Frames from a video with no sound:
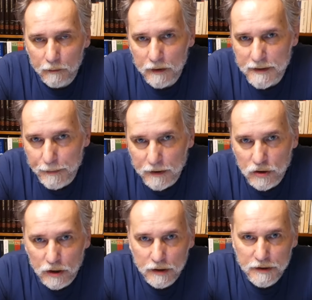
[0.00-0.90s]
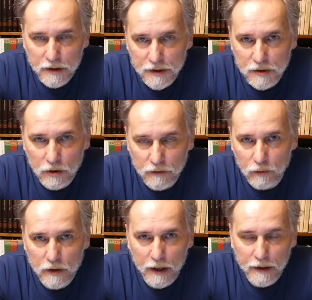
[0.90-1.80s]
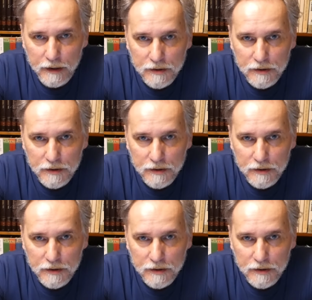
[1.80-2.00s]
My zapatrzeni z jednej strony w Ukrainę,